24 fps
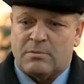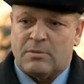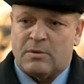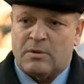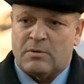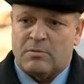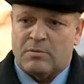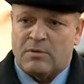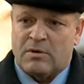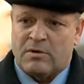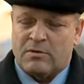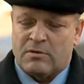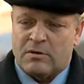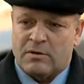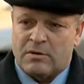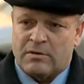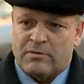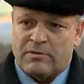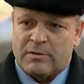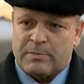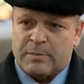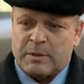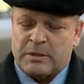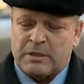
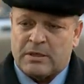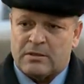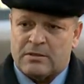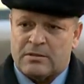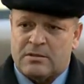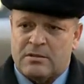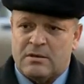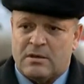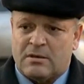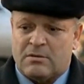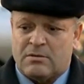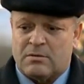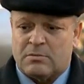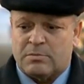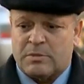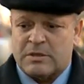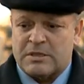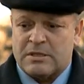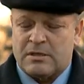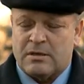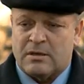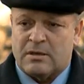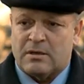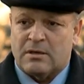Выпадал снег вот
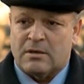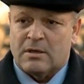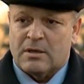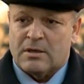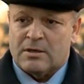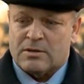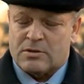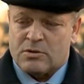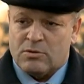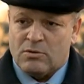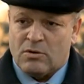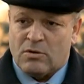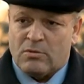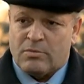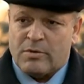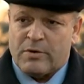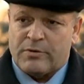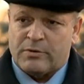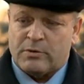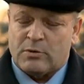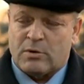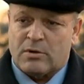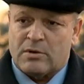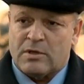последний, снова
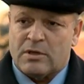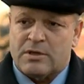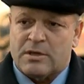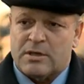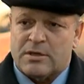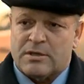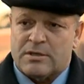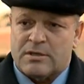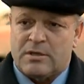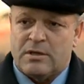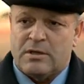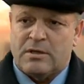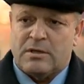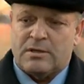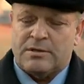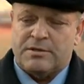повторно шли,